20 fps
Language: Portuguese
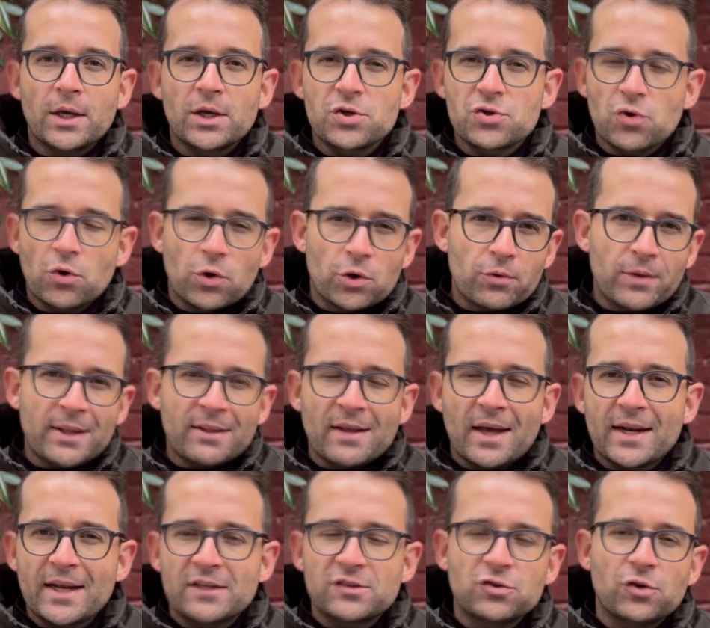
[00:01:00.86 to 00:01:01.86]
que jogou no
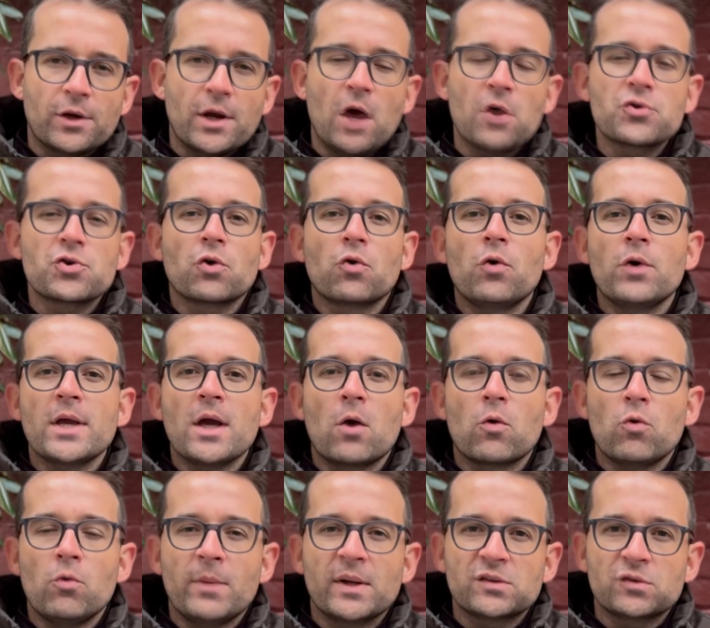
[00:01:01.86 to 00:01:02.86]
Internacional, jogou em
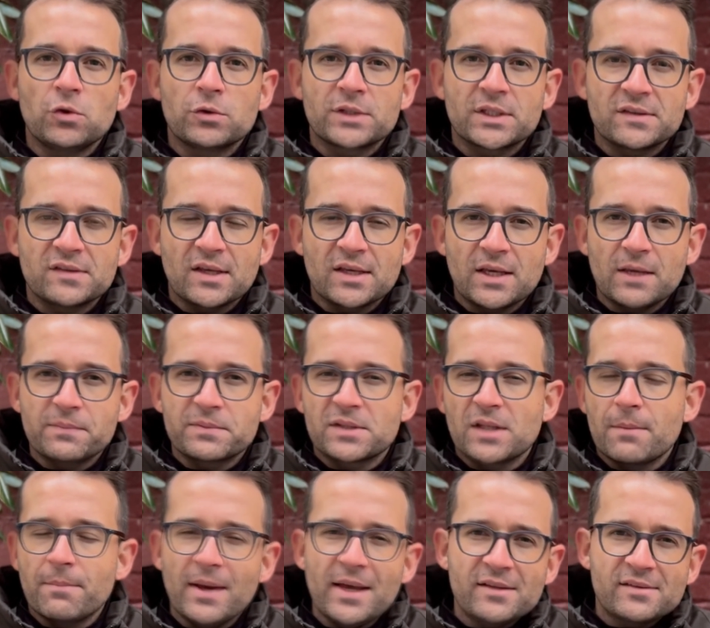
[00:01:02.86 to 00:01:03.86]
algumas outras equipes
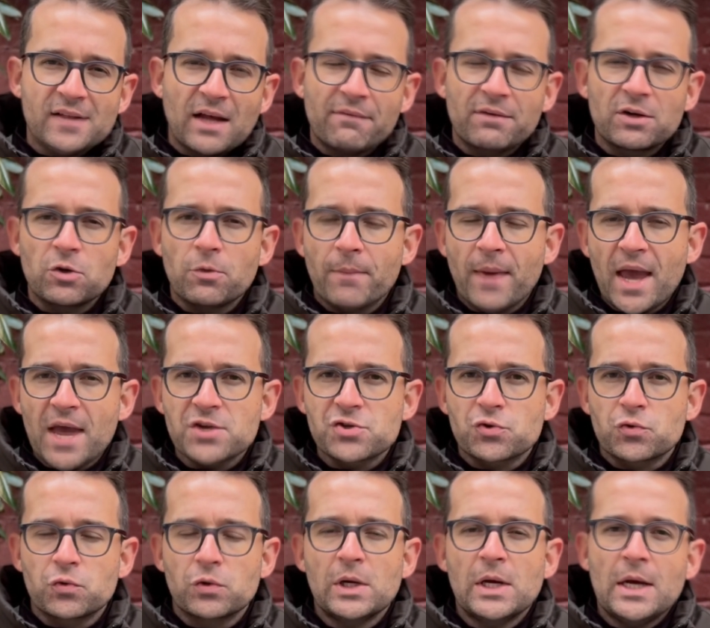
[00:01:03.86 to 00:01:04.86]
também, estava no México,